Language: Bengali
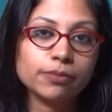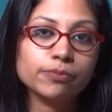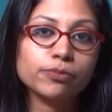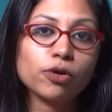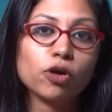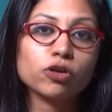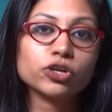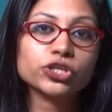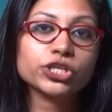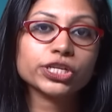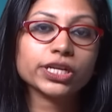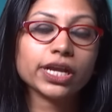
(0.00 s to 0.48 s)

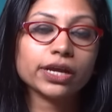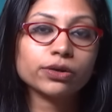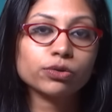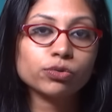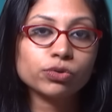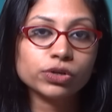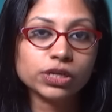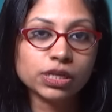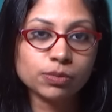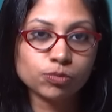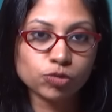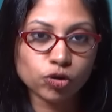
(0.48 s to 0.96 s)
বংশে কারো
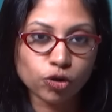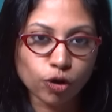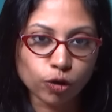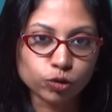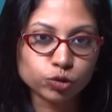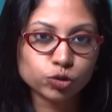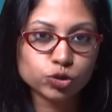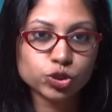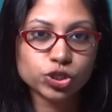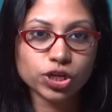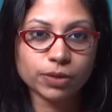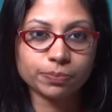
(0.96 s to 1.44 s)
নিম্ন
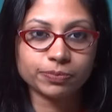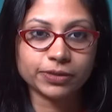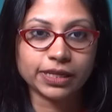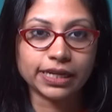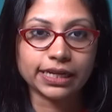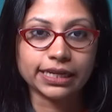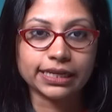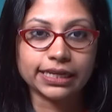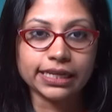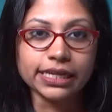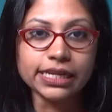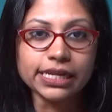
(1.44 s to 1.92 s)
রক্তচাপ
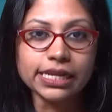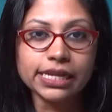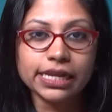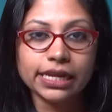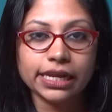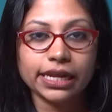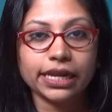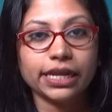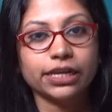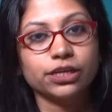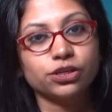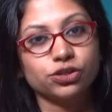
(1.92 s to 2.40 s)
থাকলে
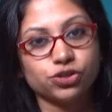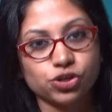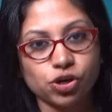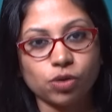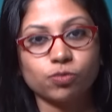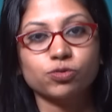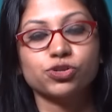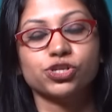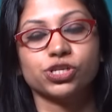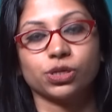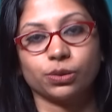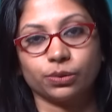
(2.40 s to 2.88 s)
এই
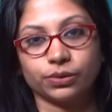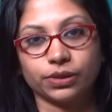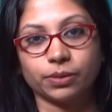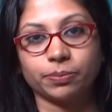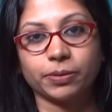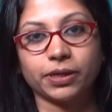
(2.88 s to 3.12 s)
সমস্যা হতে